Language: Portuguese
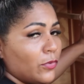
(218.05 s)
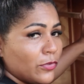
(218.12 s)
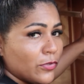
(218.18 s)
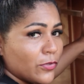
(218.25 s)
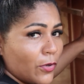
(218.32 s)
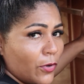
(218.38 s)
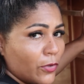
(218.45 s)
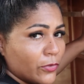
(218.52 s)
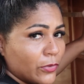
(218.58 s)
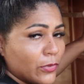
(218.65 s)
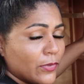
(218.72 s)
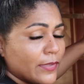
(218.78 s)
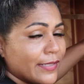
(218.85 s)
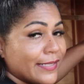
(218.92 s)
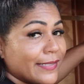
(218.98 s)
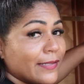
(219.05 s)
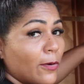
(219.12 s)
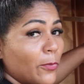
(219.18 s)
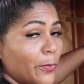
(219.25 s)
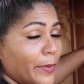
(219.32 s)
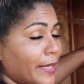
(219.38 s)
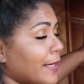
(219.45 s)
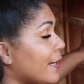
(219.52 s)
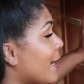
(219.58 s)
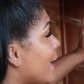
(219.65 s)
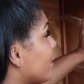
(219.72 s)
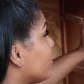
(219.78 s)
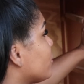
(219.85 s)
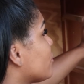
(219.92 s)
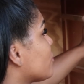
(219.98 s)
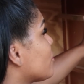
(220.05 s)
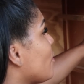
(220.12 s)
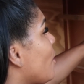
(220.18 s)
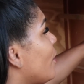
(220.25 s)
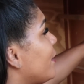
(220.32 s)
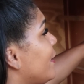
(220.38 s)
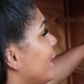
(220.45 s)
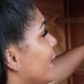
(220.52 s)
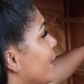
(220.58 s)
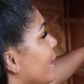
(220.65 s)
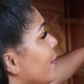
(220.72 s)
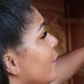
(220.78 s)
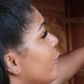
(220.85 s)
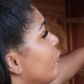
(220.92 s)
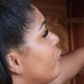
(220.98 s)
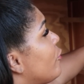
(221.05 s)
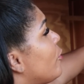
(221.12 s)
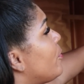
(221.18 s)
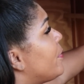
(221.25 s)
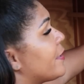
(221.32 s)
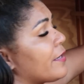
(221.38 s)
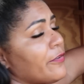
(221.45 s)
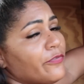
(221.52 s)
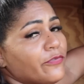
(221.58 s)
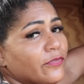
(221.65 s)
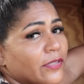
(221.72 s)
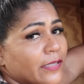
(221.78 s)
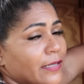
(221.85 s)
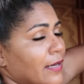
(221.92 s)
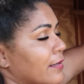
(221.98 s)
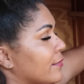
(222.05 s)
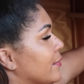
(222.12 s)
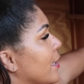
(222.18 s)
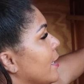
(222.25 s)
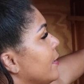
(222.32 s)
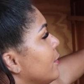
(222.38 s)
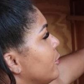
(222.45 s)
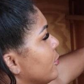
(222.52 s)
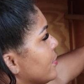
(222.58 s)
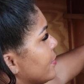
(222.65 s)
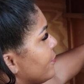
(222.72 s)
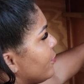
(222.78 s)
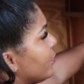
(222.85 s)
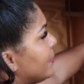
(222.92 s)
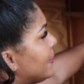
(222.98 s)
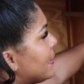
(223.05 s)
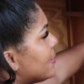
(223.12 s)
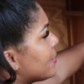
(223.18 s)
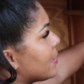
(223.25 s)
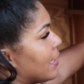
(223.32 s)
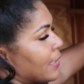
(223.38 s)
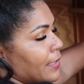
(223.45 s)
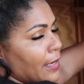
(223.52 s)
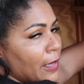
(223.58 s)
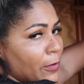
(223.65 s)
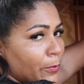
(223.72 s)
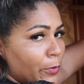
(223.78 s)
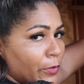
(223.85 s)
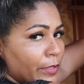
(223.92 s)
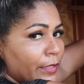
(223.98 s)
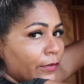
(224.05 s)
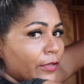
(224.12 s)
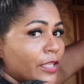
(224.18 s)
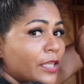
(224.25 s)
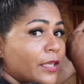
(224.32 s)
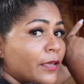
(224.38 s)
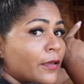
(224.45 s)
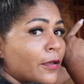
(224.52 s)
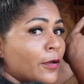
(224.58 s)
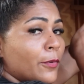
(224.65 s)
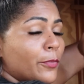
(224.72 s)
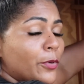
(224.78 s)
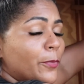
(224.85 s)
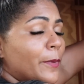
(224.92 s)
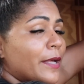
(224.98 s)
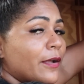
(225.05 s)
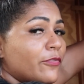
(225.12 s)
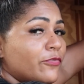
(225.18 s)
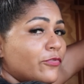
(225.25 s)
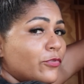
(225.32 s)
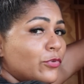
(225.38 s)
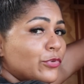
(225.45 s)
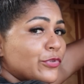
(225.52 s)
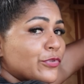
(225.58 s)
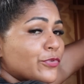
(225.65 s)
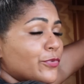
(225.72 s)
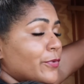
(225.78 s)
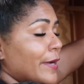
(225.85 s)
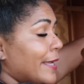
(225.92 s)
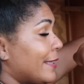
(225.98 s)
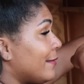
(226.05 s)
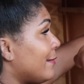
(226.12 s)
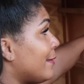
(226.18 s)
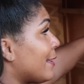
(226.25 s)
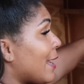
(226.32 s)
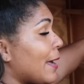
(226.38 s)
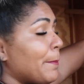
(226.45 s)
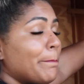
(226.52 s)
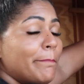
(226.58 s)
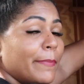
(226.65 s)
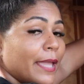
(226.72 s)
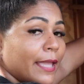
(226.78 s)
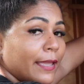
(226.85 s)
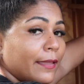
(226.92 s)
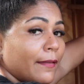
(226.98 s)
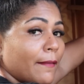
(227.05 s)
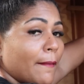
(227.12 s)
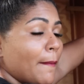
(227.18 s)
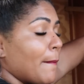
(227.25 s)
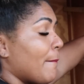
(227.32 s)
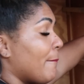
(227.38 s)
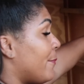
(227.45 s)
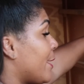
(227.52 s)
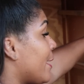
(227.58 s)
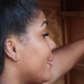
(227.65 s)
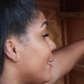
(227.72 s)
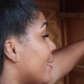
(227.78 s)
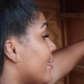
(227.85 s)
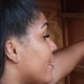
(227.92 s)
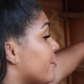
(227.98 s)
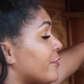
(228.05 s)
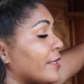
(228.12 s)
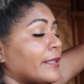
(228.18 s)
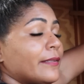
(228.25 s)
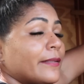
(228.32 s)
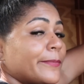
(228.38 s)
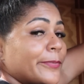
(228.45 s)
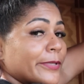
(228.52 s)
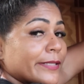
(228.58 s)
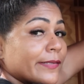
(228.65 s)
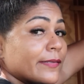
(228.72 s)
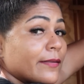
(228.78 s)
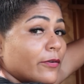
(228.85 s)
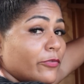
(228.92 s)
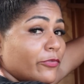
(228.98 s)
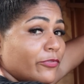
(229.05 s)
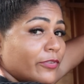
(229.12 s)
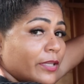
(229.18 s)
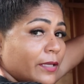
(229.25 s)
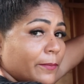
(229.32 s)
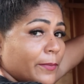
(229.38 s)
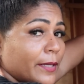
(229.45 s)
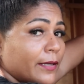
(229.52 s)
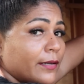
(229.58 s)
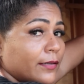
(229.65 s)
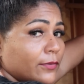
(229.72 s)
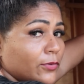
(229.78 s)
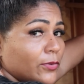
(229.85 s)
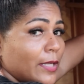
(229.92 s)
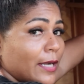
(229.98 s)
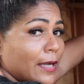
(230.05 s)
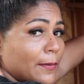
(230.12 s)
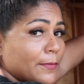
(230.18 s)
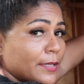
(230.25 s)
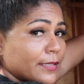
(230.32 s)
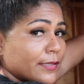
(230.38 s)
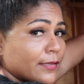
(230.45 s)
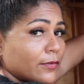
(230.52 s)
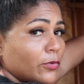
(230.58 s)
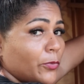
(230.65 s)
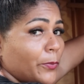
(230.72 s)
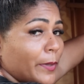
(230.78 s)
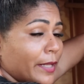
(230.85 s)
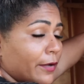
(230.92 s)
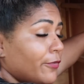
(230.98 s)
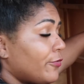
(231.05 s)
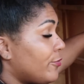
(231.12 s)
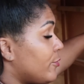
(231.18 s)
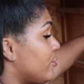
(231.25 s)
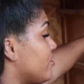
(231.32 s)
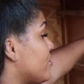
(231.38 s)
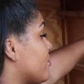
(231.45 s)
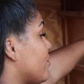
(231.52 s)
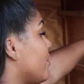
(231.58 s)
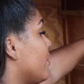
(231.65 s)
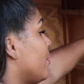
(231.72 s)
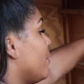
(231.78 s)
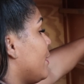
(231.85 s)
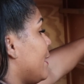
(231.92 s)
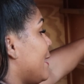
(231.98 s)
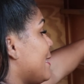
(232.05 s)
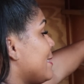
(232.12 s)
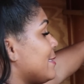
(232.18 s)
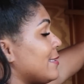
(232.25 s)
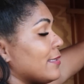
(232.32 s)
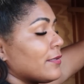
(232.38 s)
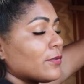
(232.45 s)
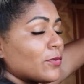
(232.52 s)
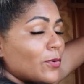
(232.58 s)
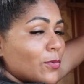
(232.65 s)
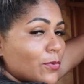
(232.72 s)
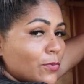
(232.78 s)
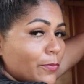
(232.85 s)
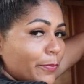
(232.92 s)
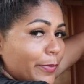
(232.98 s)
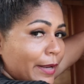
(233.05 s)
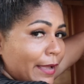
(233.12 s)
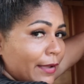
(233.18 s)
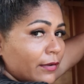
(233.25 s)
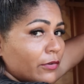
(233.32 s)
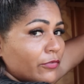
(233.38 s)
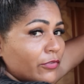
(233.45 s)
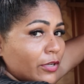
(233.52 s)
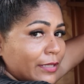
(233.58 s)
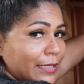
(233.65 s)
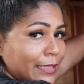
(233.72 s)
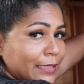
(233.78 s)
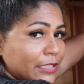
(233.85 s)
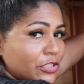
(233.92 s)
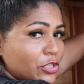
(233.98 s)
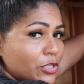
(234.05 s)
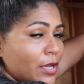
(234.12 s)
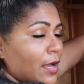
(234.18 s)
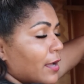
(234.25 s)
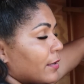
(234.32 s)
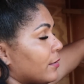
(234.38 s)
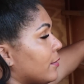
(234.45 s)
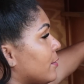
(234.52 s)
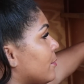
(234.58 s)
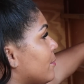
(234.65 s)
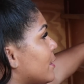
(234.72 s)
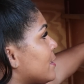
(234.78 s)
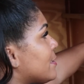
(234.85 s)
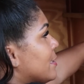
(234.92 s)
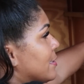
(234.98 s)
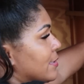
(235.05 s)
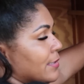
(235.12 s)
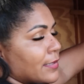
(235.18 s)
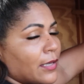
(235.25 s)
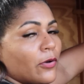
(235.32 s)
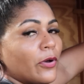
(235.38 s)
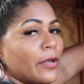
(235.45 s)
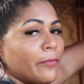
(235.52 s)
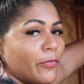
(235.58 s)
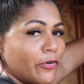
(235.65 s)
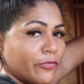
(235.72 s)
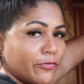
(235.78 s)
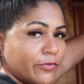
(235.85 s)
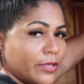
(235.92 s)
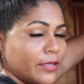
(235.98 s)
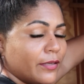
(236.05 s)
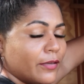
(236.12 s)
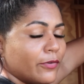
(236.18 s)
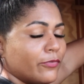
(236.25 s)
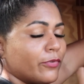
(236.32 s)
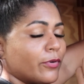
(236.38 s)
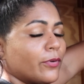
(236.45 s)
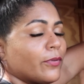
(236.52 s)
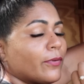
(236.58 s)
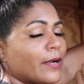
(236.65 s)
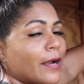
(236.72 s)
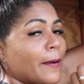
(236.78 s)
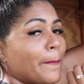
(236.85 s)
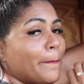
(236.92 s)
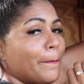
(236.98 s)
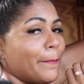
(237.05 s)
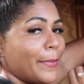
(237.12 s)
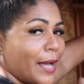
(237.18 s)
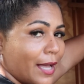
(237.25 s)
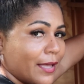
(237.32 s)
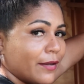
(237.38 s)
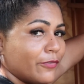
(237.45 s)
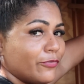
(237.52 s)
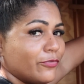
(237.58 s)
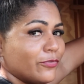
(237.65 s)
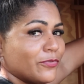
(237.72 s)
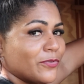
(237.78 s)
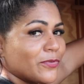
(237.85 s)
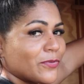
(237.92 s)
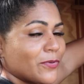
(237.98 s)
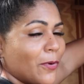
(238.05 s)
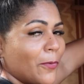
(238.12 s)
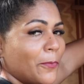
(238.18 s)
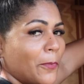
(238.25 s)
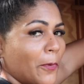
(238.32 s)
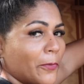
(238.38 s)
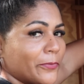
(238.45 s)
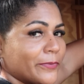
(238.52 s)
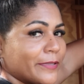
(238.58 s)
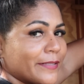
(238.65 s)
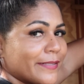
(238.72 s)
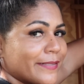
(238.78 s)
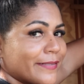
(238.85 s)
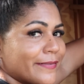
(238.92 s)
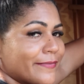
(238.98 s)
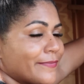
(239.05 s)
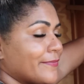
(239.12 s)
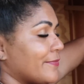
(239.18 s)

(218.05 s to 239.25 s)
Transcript: Os outros estão pregados, só que eu vou parafusar, tá? Inclusive eu até escariei um pouquinho aqui para o parafuso entrar bem, para que a gaveta depois não fique pegando na cabeça do parafuso. Esses com prego eu vou até deixar, mas esses que eu removi eu vou colocar parafusos com pontas.